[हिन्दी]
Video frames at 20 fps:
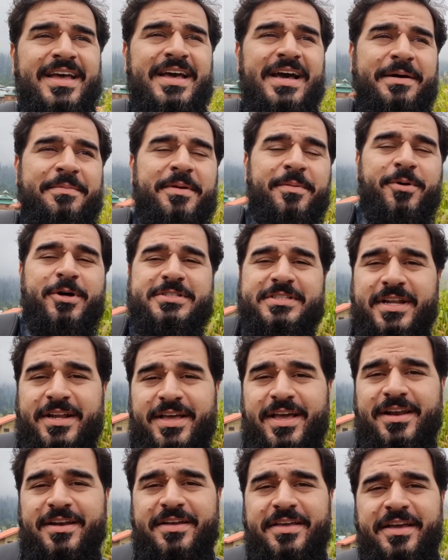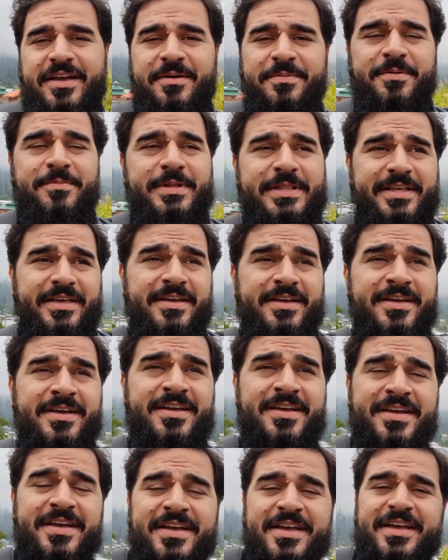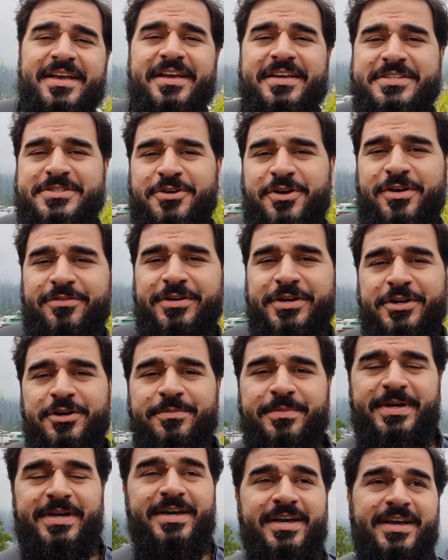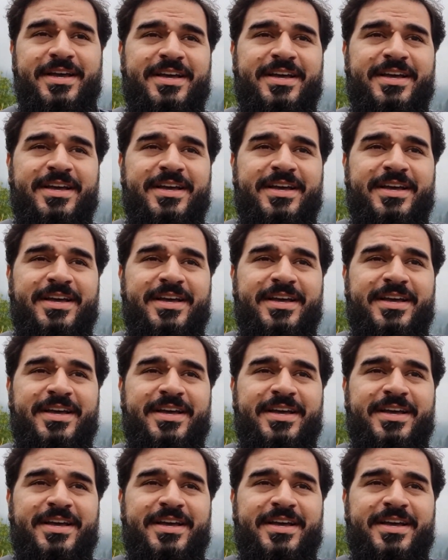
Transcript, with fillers: अपना बहुत सारा ख्याल रखिएगा फिर मिलते हैं किसी और वीडियो में